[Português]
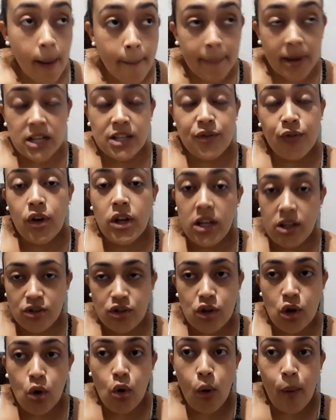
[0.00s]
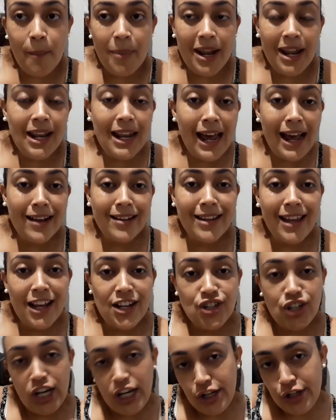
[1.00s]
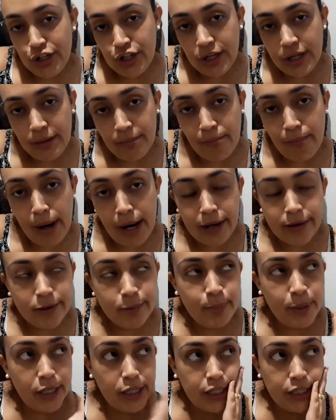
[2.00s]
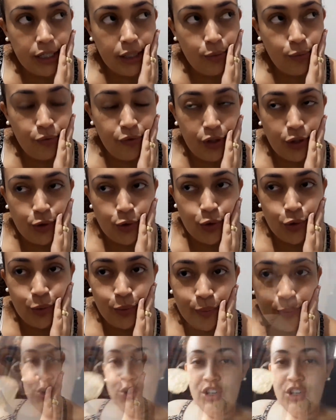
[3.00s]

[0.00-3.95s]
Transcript: Mas foi isso que eu comprei lá, tá, gente? Mas perdi o vídeo.